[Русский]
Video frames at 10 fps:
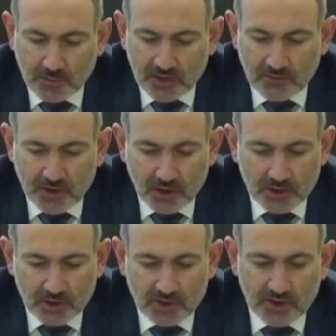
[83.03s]

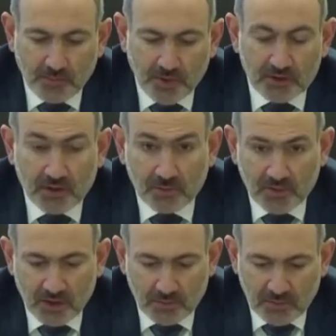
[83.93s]
подвергшиеся
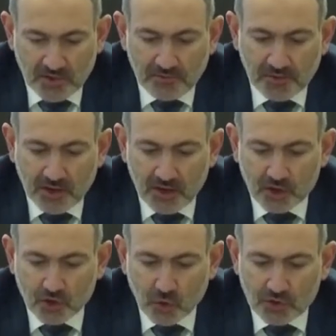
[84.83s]
пандемии, мы
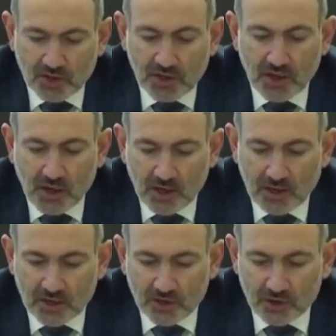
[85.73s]
ввели жесткие
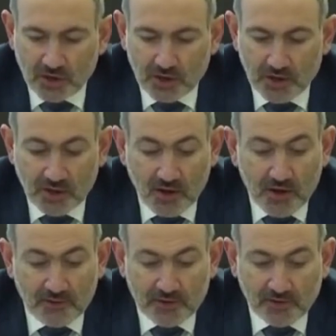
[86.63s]
ограничения
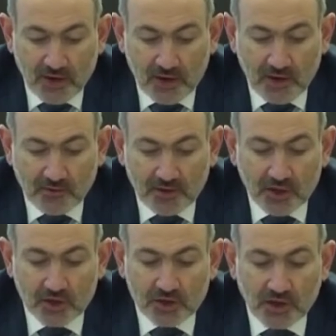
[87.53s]
в сфере
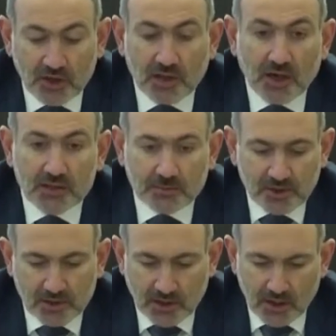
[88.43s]
внешних
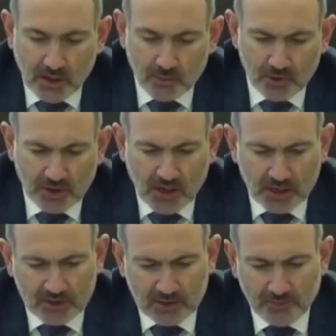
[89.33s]
транспортных
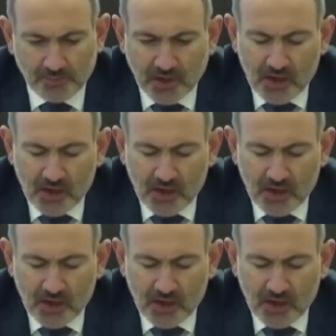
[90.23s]
коммуникаций.